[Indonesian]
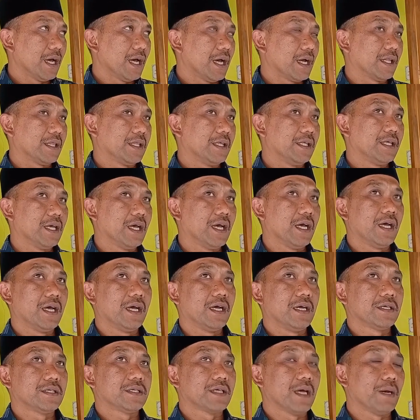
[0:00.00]

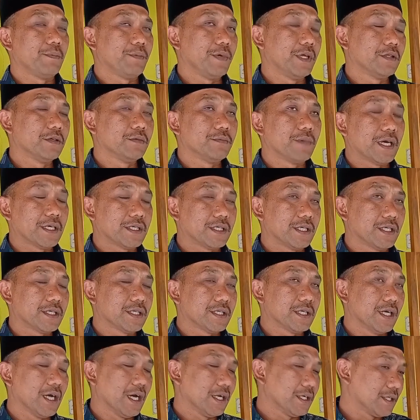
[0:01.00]
artinya sapi itu masih
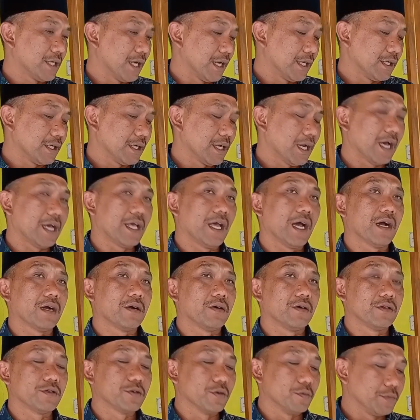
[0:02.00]
sehat dan
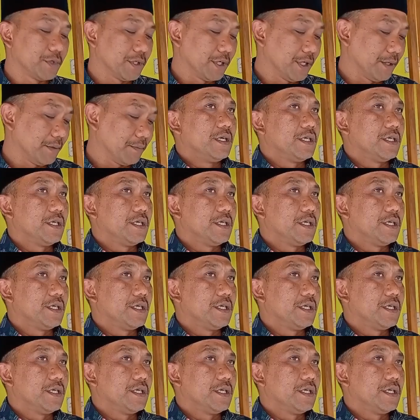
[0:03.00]
layak konsumsi.